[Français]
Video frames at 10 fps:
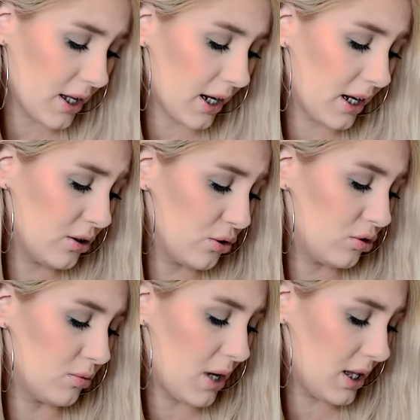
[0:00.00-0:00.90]
il y a quelques
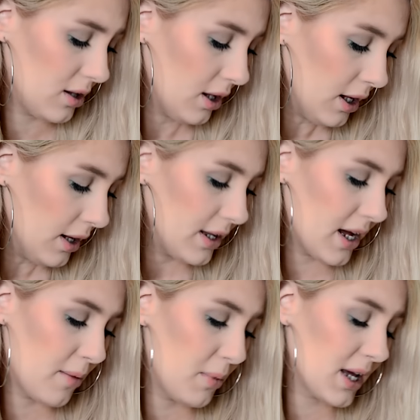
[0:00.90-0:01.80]
semaines il y
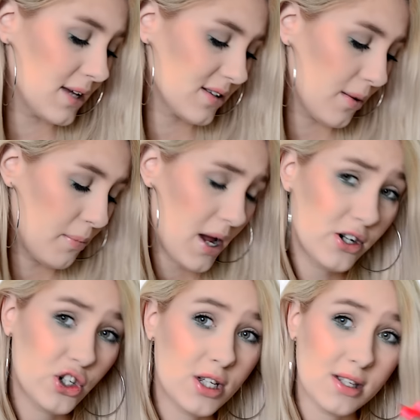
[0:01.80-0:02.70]
a un magasin
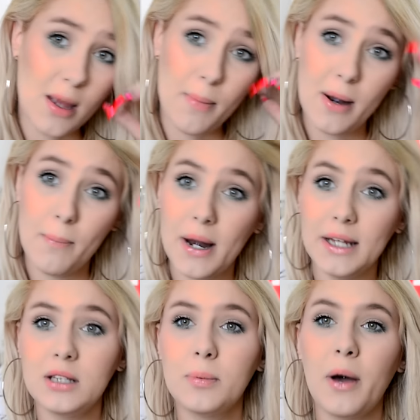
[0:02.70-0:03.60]
belge qui s'appelle
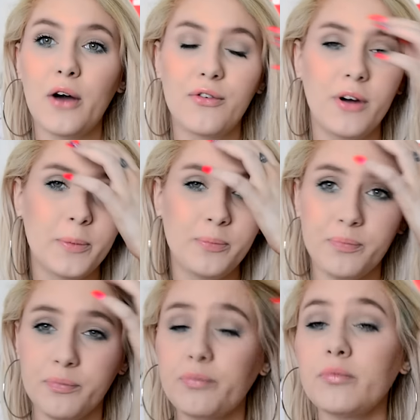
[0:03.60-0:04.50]
Planète Parfum.
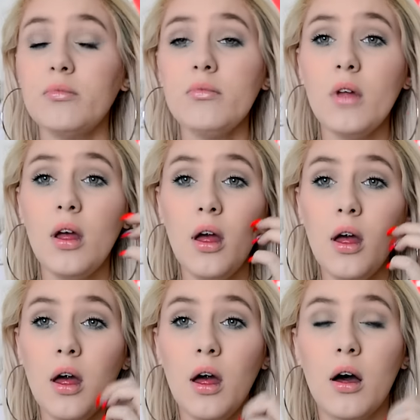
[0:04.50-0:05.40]

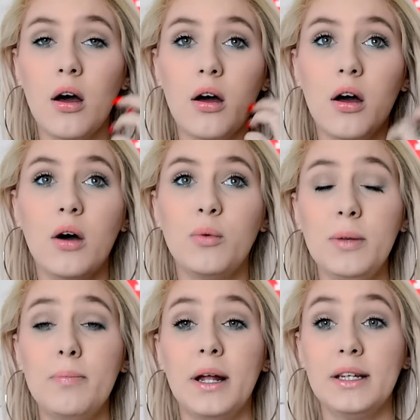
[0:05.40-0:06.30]
Euh,
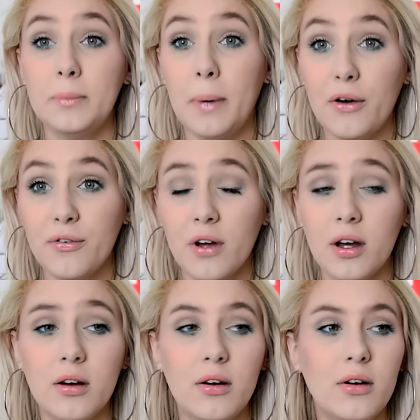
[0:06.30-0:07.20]
oui Planète
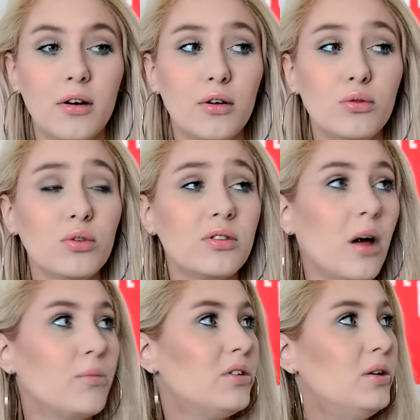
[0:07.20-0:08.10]
Parfum, euh, donc c'est
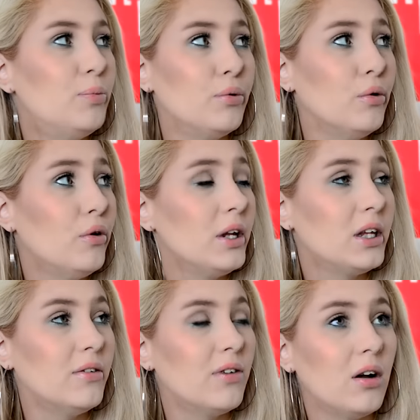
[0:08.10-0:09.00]
un petit peu
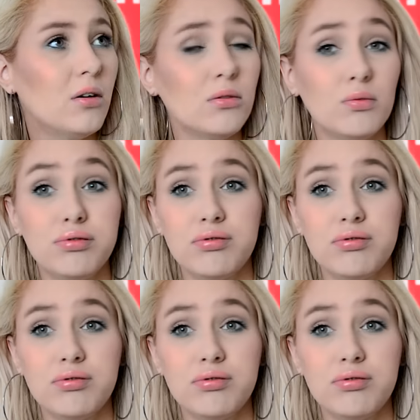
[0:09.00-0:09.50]
l'équivalent de...